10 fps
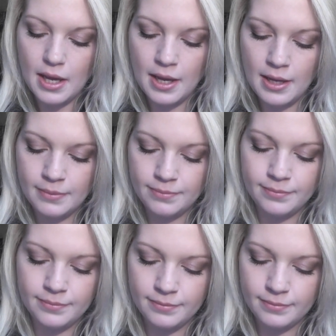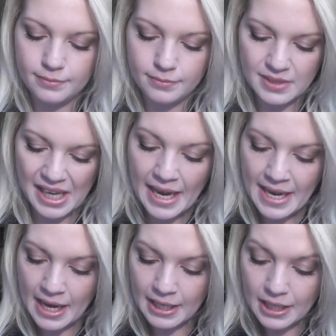ähm, drei
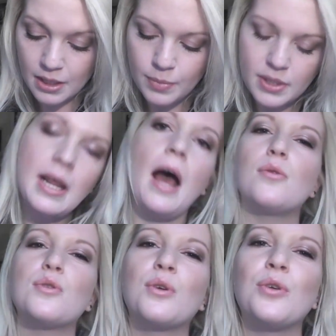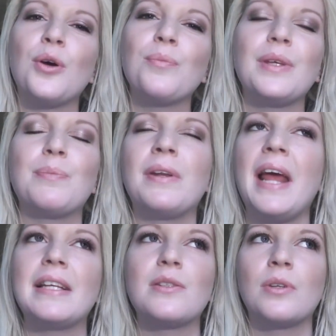Nagellacke mit nach Hause genommen. Ich bin
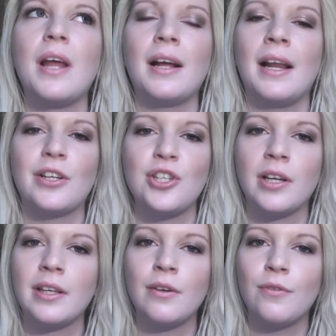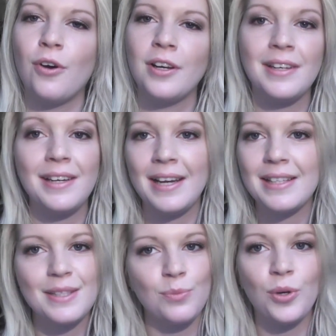echt so ein Nagellack-Junkie geworden in den
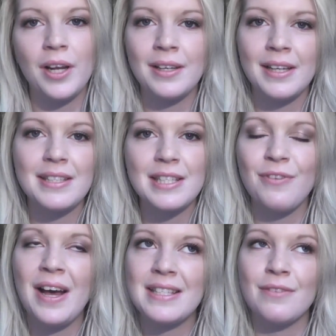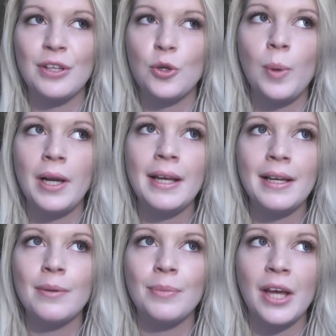letzten Monaten. Das ist Wahnsinn. Ich
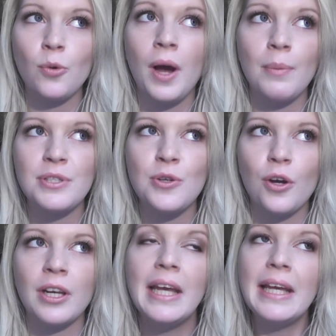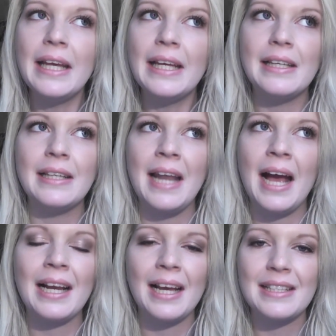überlege, im Januar habe ich noch ein
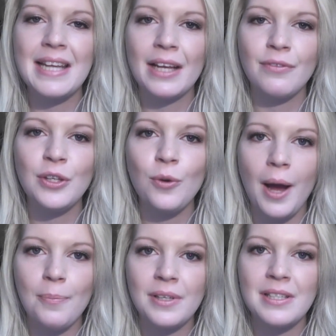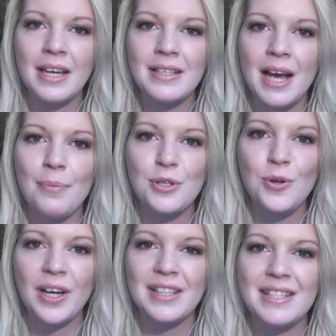Nagellack-Tag-Video abgedreht. Da habe ich
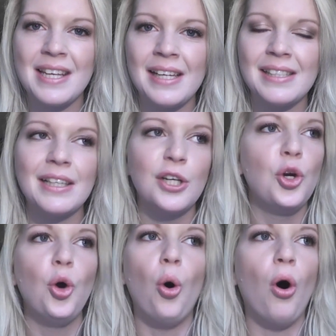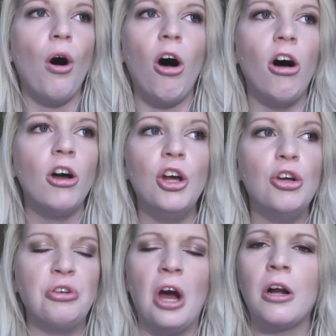noch erzählt, oh,
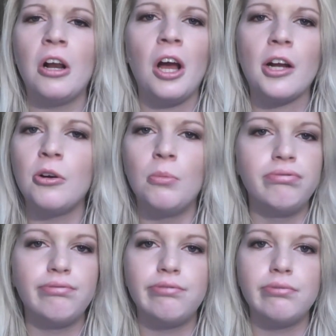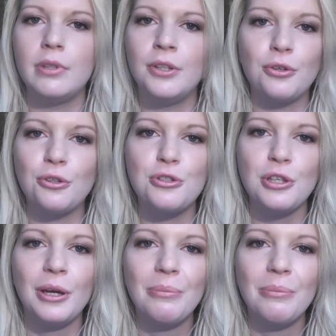Nagellacke interessiert